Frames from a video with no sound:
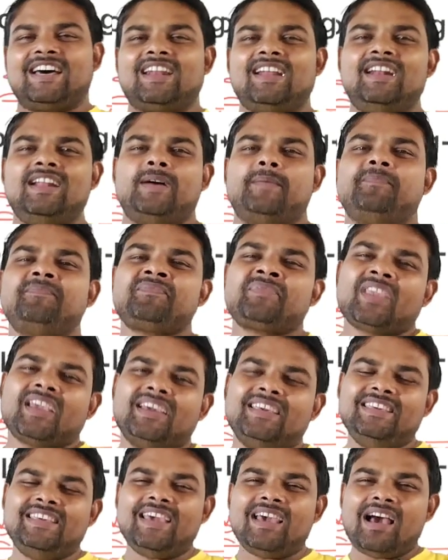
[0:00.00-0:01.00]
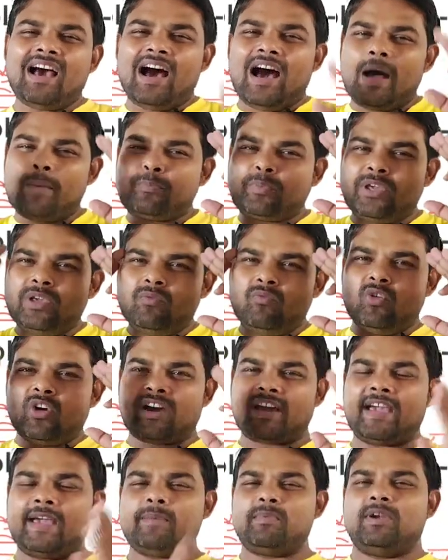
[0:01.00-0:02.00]
जा रहे हैं ना ये आपकी
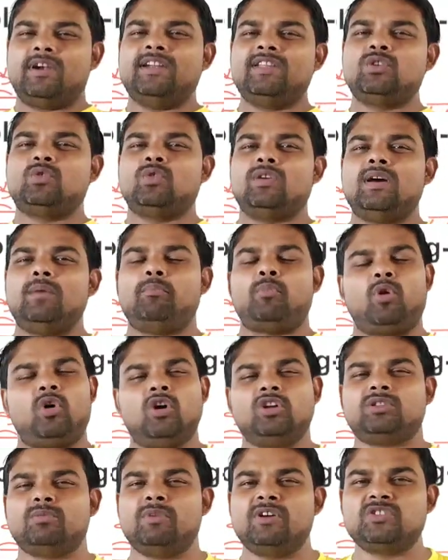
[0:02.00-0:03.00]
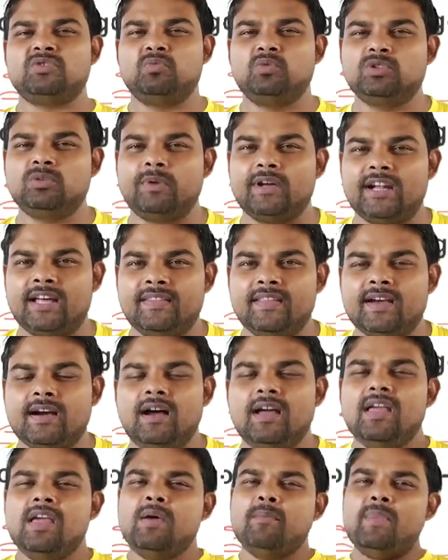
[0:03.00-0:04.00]
वोकेबलरी को ना बहुत मजबूत बना
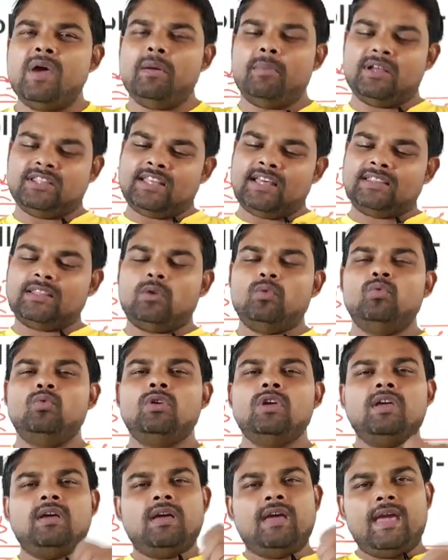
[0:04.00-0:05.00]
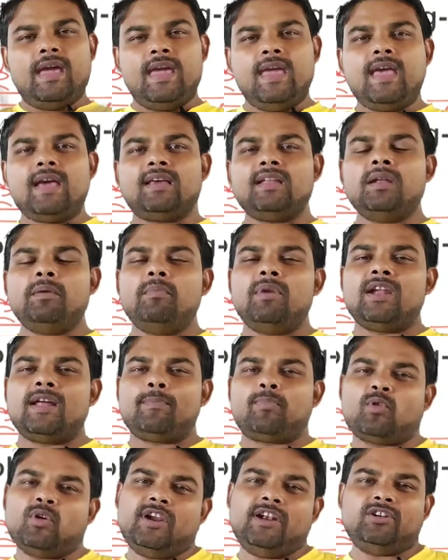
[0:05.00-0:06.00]
देगा मैं बताता हूँ एक नंबर
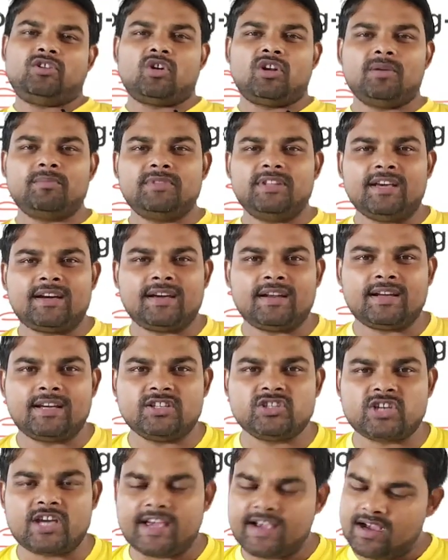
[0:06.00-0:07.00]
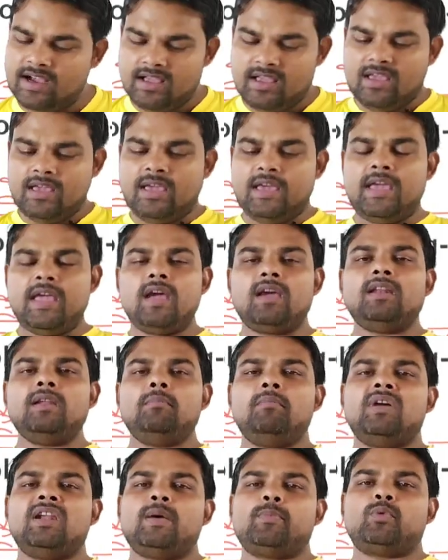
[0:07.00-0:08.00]
आपको एंटोनियम दे करके जाएगा एक
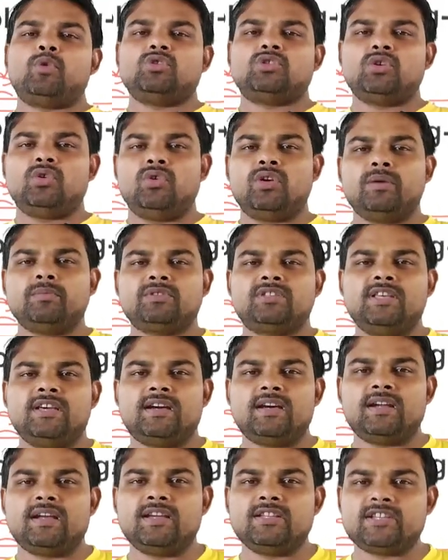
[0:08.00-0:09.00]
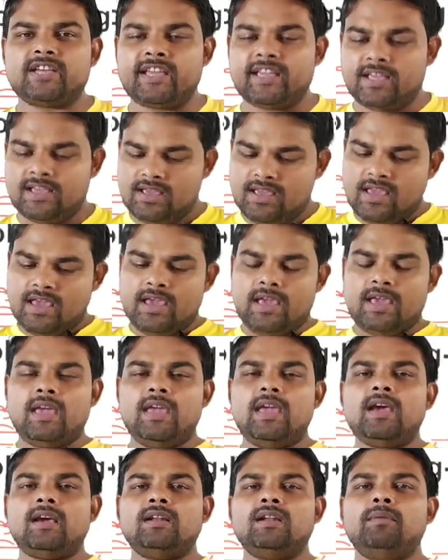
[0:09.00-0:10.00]
नंबर आपको सिनोनियम्स दे करके जाएंगे
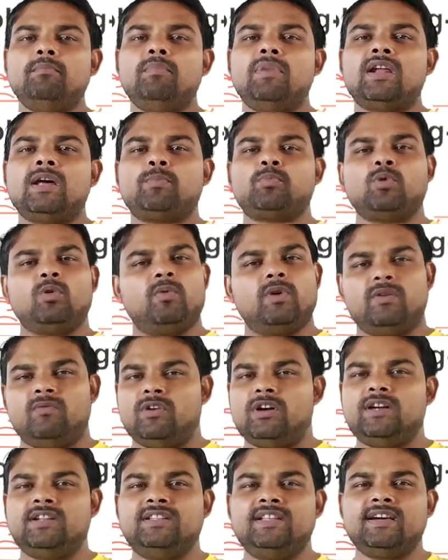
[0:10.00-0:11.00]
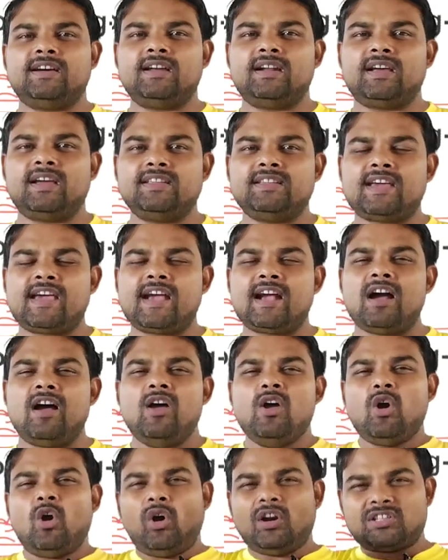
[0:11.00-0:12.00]
एक नंबर आपको वन वर्ड दे करके जाएगा
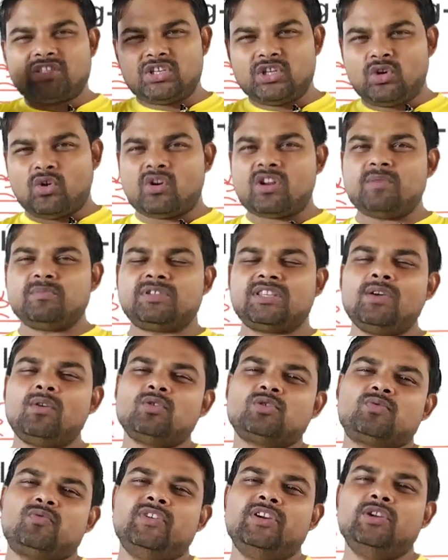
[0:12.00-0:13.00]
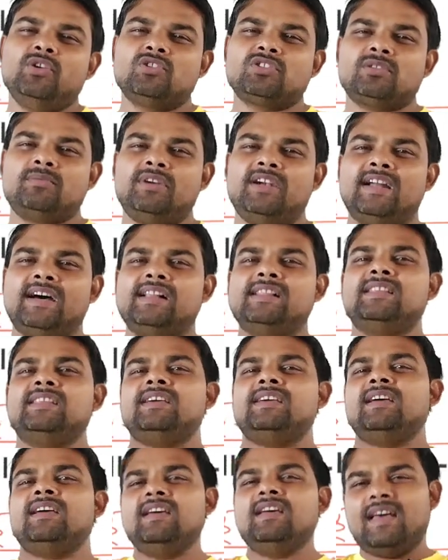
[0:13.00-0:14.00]
और सिनोनियम्स की कुछ वीडियोज हमने डाल
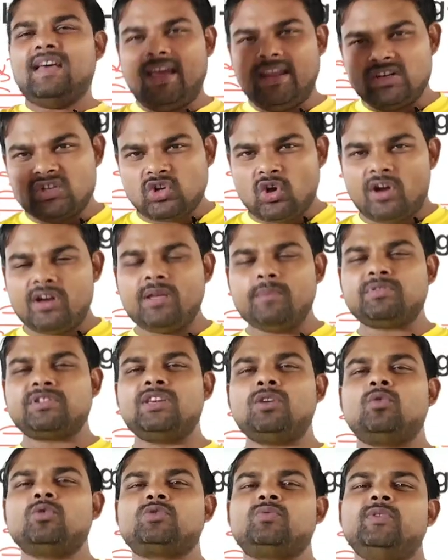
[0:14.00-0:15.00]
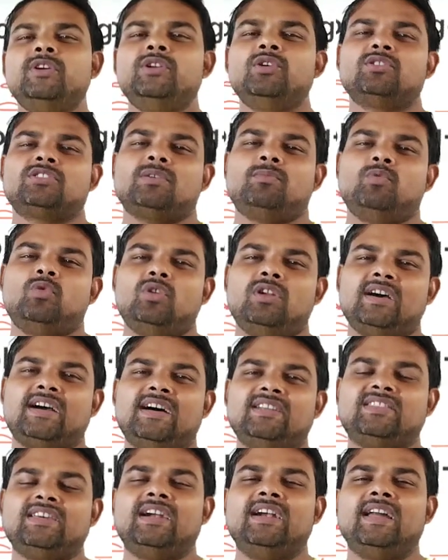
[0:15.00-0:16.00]
दी है एंटोनियम्स की कुछ वीडियोज हम लोग
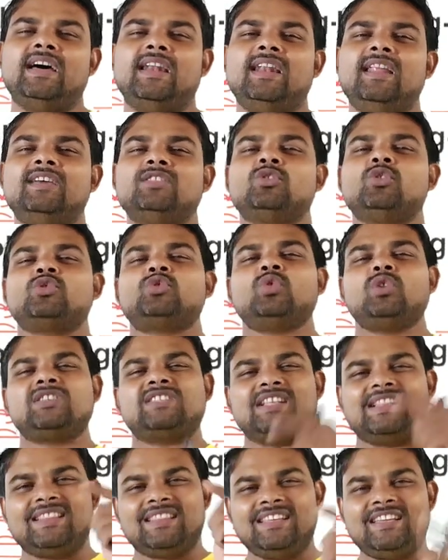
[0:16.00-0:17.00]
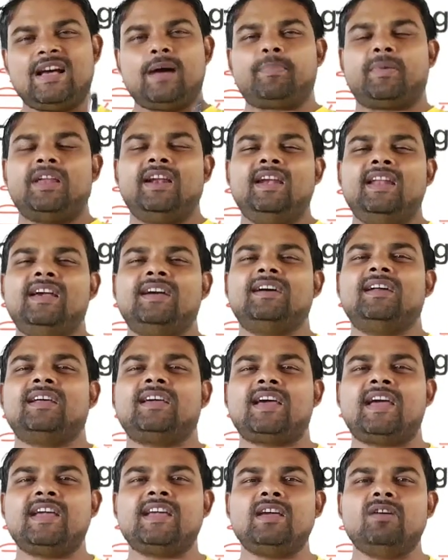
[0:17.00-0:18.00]
लगातार डाल रहे हैं दोस्तों जल्दी आपके लिए लेकर
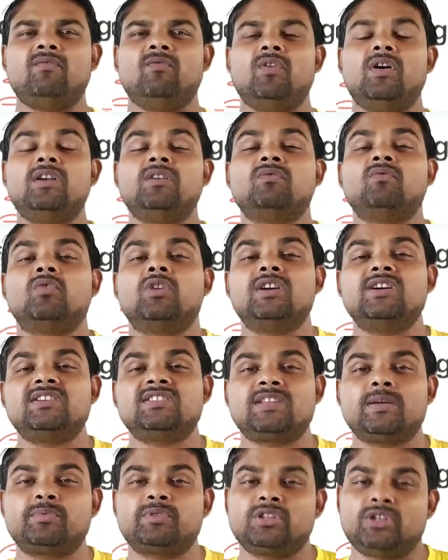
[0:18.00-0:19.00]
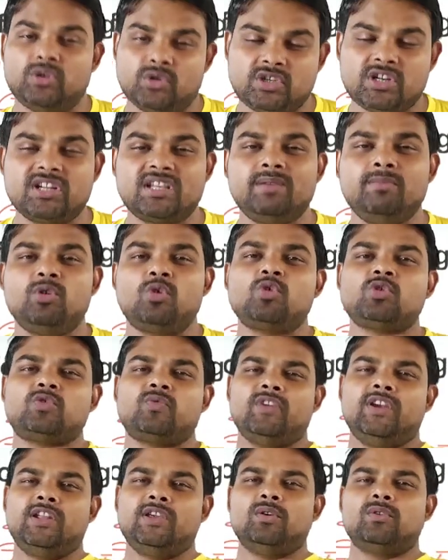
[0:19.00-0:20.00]
के आएंगे वन वर्ड सब्सिट्यूशन की भी
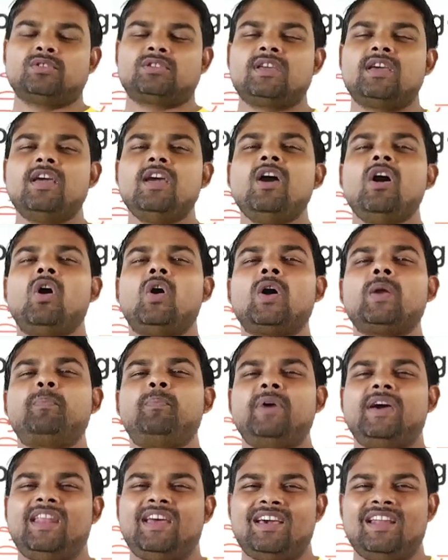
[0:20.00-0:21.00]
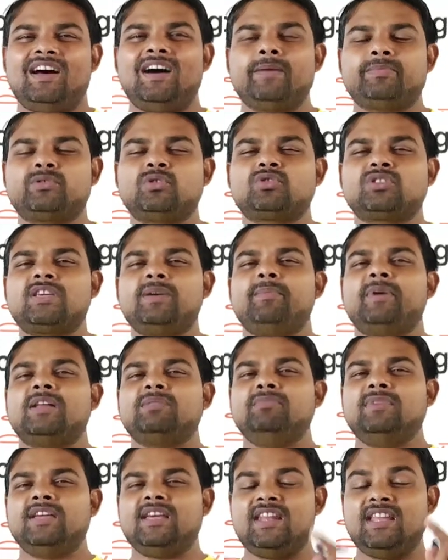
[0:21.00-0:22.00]
कुछ वीडियोज और पैराग्राफ्स उसके
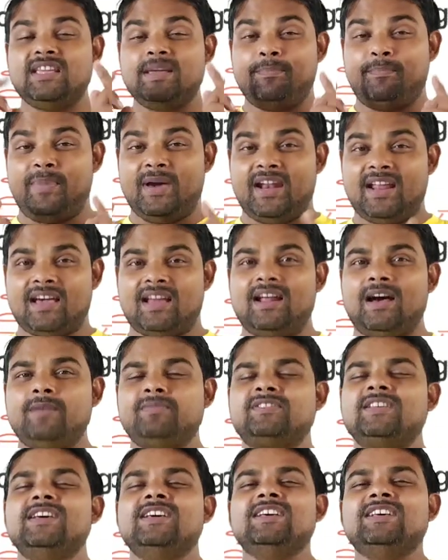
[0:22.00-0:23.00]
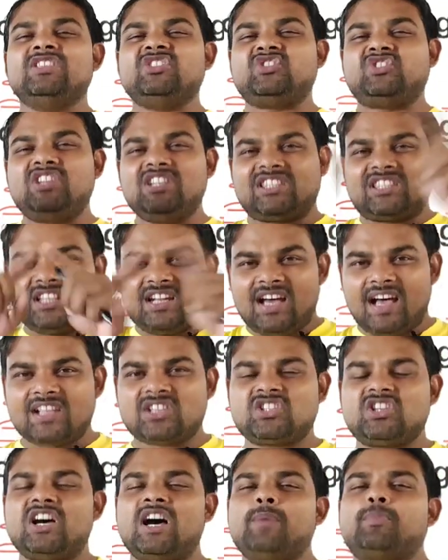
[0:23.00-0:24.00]
बाद में यानी कि पैराग्राफ्स जितना
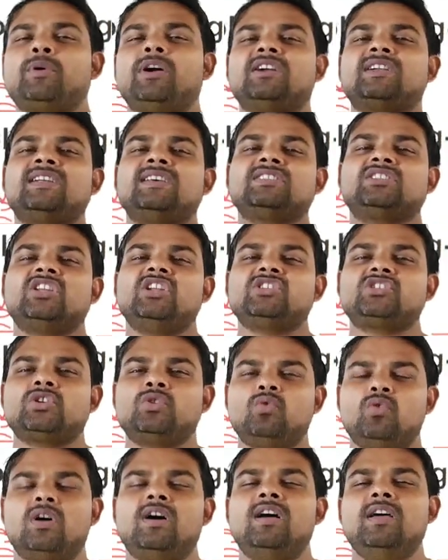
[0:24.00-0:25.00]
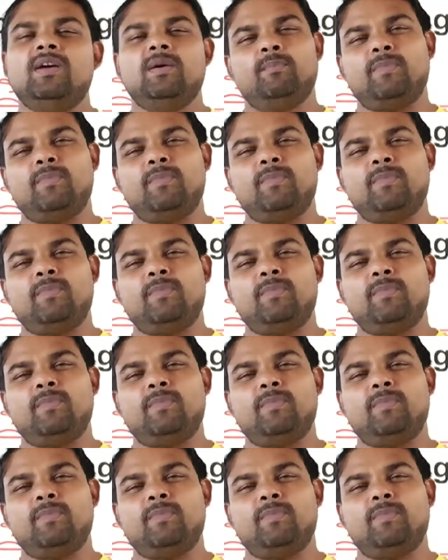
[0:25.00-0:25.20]
अच्छा आपका ट्रांसलेशन होगा